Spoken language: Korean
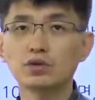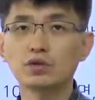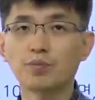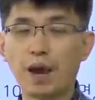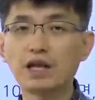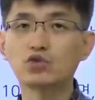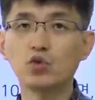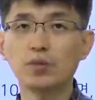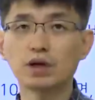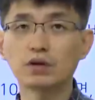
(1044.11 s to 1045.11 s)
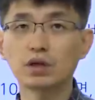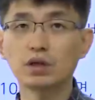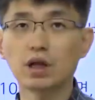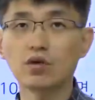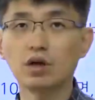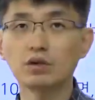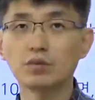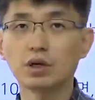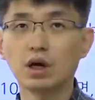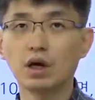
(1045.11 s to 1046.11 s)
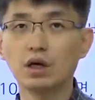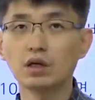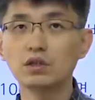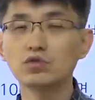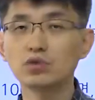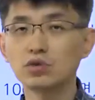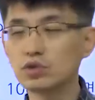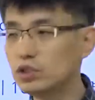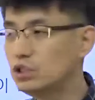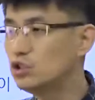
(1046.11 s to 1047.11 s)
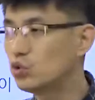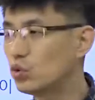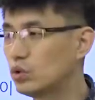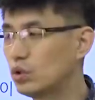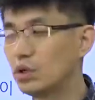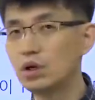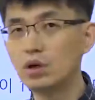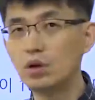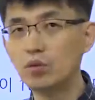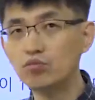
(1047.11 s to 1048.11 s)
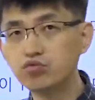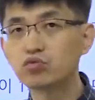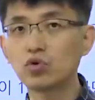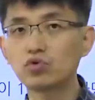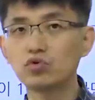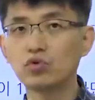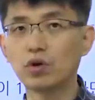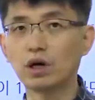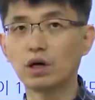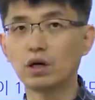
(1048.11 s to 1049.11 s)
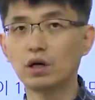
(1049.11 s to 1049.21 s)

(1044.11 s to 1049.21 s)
그죠? 백조 막 그렇게 될 거 아닙니까? 그 중에서 이조를 묶어두는 거야.